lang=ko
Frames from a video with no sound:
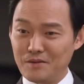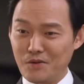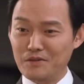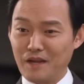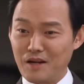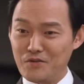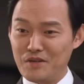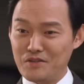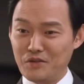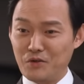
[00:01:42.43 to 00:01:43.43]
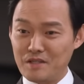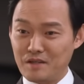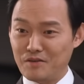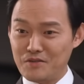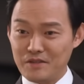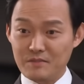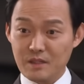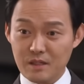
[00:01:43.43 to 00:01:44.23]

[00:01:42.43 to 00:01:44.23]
꼭 날 위해서 이혼하자는 것처럼